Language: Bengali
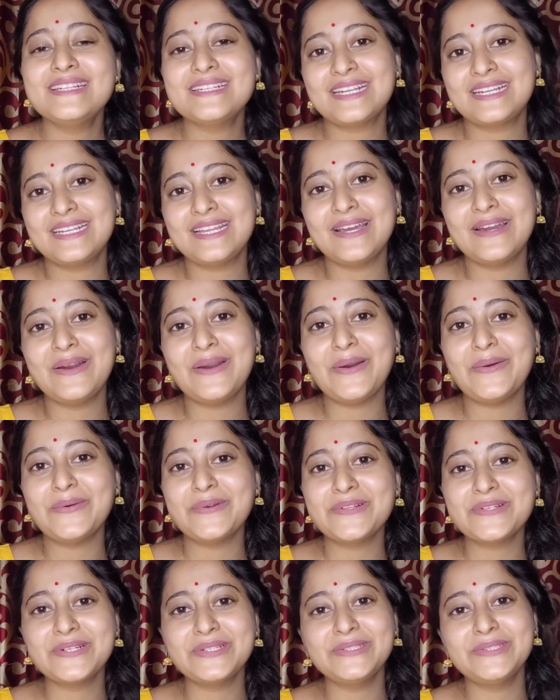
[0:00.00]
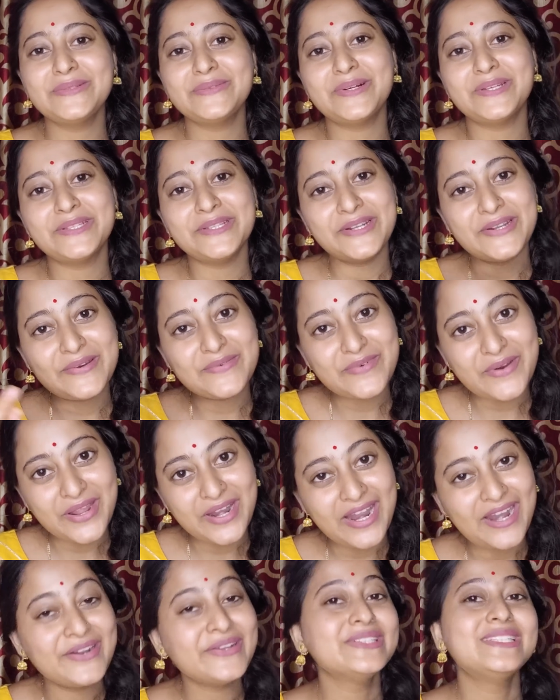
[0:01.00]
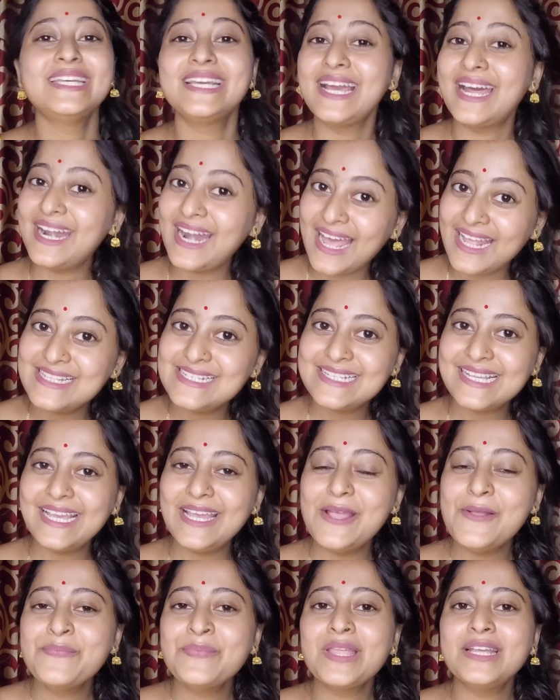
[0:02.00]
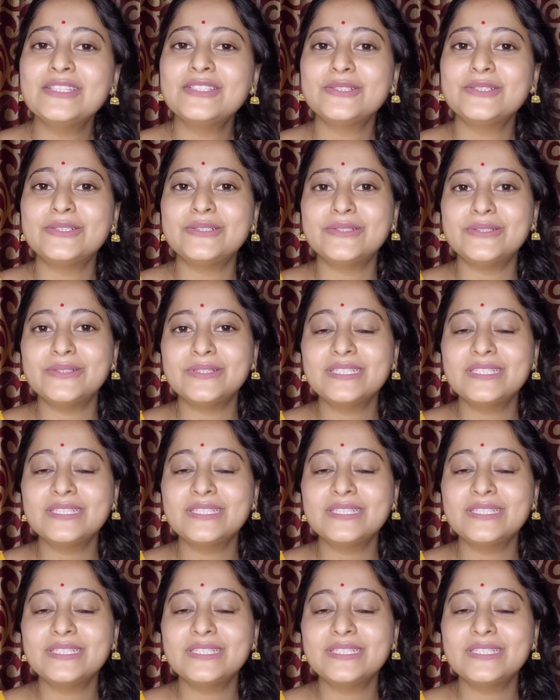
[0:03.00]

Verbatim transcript: সেটা অবশ্যই তোমাদেরও বলার অধিকার আছে তো